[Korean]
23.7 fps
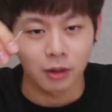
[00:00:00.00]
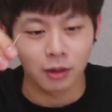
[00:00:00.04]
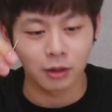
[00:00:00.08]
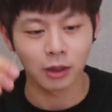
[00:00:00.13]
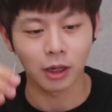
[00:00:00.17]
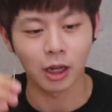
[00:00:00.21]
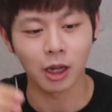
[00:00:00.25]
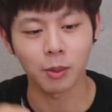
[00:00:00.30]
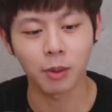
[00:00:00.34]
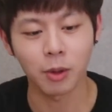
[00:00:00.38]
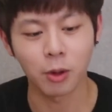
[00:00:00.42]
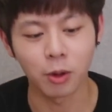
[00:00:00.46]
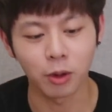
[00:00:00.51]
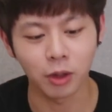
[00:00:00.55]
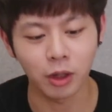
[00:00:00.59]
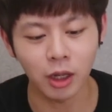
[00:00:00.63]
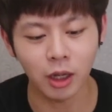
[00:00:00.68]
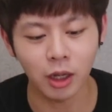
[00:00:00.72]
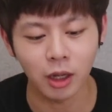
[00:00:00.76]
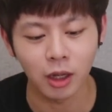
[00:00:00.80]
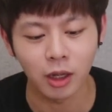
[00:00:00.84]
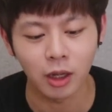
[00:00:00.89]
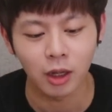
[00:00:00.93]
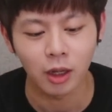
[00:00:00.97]
그 다음에
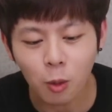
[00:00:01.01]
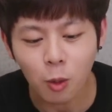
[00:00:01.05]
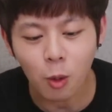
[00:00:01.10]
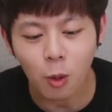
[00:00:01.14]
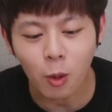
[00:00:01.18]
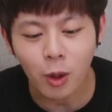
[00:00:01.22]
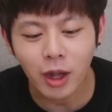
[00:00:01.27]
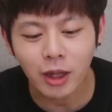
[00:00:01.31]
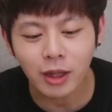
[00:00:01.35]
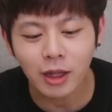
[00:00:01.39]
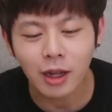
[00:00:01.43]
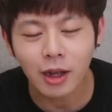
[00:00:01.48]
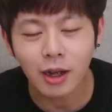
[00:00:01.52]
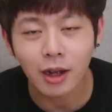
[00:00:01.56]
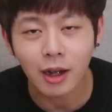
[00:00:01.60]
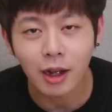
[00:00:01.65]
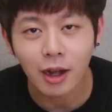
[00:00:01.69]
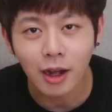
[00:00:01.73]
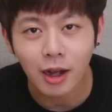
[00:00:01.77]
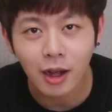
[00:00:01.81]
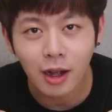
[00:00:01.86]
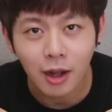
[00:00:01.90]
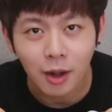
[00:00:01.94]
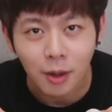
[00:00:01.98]
여기
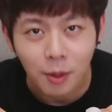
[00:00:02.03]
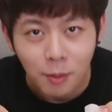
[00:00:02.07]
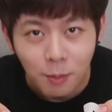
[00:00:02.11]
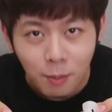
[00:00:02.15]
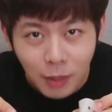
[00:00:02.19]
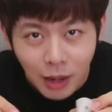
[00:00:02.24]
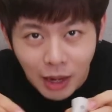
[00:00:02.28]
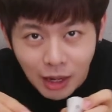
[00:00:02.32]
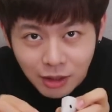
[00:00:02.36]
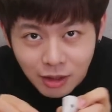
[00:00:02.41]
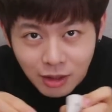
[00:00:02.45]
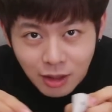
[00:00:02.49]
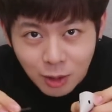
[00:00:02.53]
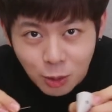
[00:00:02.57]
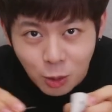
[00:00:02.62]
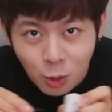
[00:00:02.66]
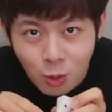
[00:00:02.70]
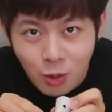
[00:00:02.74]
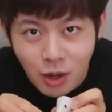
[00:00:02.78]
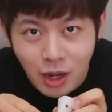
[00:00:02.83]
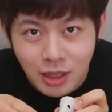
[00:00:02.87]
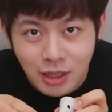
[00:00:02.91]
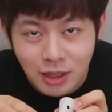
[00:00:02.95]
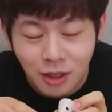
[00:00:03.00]
코에다가 바늘을
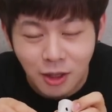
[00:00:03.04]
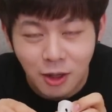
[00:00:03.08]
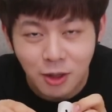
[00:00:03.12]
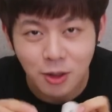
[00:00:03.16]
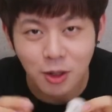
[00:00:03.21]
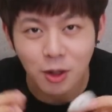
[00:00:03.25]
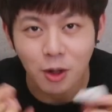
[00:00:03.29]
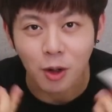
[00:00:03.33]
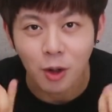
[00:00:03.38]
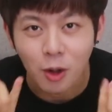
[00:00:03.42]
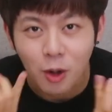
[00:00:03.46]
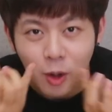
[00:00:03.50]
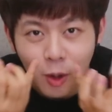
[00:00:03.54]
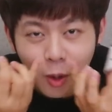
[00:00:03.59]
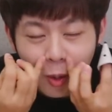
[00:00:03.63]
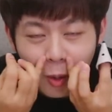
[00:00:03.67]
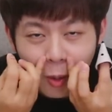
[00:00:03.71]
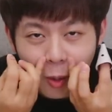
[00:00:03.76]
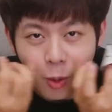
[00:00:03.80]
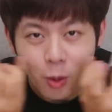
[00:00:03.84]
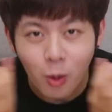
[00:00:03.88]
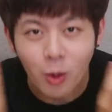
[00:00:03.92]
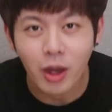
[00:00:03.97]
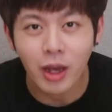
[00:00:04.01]
통과시켜서
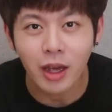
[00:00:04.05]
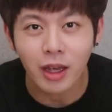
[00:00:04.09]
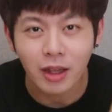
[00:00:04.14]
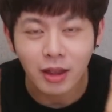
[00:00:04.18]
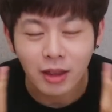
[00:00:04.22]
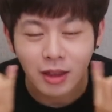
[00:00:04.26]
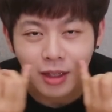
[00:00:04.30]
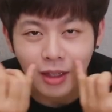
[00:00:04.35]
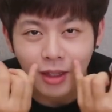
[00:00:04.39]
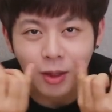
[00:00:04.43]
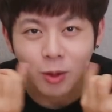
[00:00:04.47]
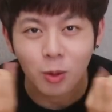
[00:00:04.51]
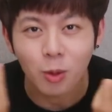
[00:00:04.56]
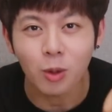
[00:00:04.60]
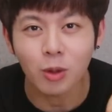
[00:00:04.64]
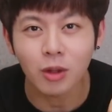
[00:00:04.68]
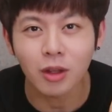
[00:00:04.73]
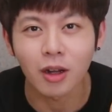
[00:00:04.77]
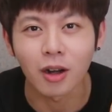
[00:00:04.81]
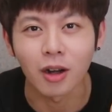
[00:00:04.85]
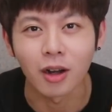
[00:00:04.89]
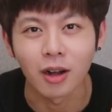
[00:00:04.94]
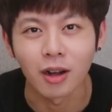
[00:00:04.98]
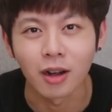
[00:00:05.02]
코에 있는
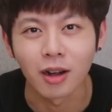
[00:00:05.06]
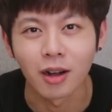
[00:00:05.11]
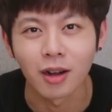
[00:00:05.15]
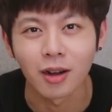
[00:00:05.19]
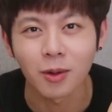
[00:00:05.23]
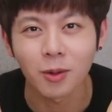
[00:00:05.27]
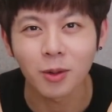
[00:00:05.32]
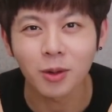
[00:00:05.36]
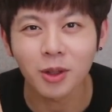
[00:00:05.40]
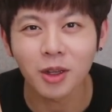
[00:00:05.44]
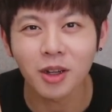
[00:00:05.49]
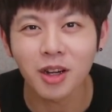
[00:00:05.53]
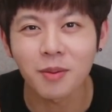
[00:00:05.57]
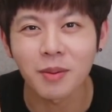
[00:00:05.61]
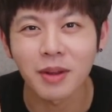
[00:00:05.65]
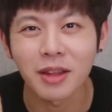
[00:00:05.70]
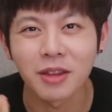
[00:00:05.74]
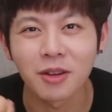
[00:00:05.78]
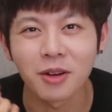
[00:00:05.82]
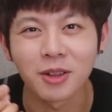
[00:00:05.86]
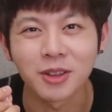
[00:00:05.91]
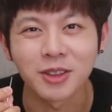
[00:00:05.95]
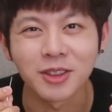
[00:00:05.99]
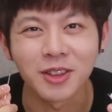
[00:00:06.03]
코털을
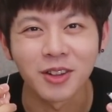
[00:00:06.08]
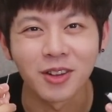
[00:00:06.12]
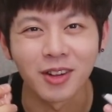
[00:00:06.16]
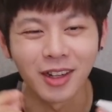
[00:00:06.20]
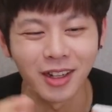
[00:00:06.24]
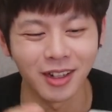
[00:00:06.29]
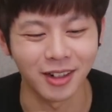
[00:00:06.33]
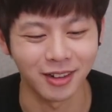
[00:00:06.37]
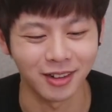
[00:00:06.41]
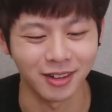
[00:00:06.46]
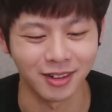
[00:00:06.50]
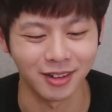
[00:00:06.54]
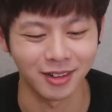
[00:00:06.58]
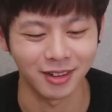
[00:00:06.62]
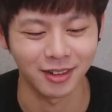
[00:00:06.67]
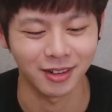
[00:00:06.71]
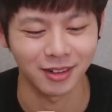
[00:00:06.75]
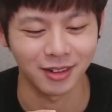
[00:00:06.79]
만들어줄 거예요.